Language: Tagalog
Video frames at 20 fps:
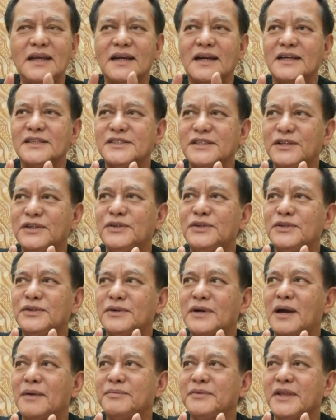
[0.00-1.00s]
Kasi noon,
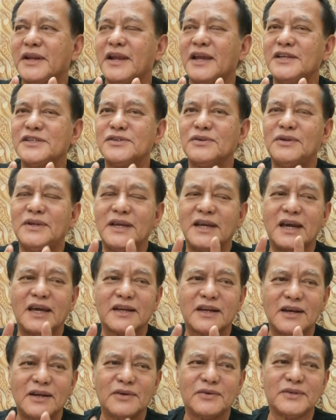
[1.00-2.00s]
nung after high school,
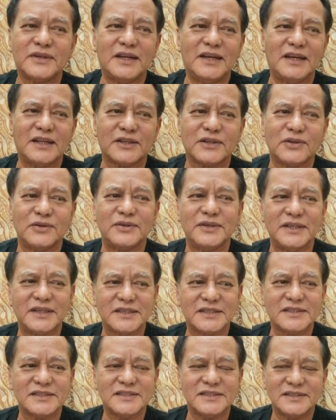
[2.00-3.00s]
nag-aral ako ng
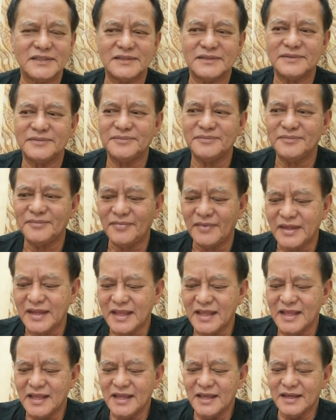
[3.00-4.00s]
electronics.
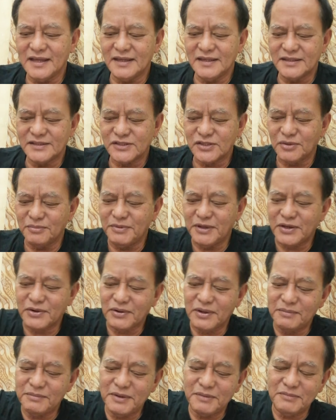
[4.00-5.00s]
So,
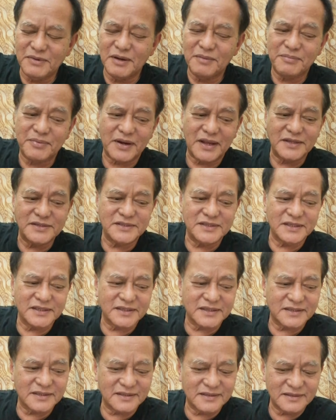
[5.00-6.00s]
meron kami mga
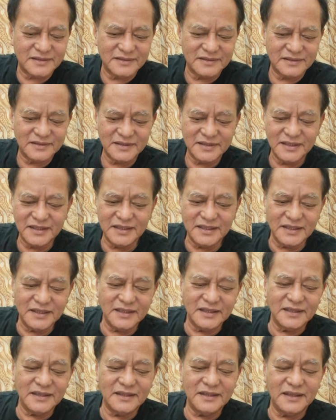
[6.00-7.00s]
project
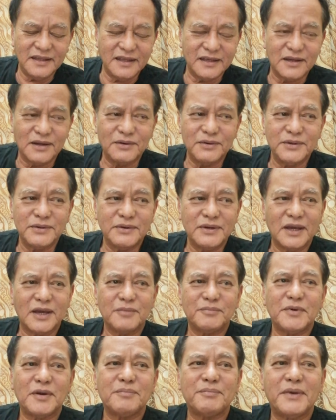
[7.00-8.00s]
ikaw yung
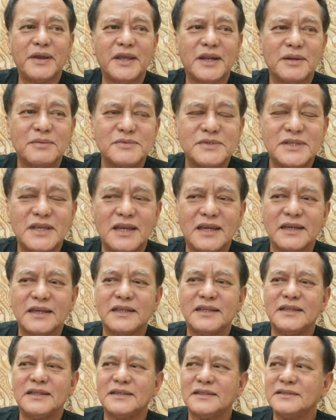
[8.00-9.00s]
nakapagpahiram sa
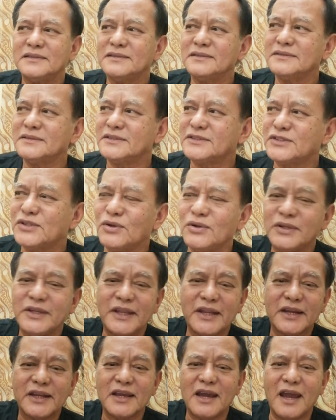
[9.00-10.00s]
akin ng
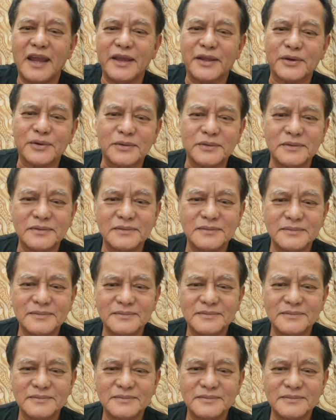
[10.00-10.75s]
soldering iron.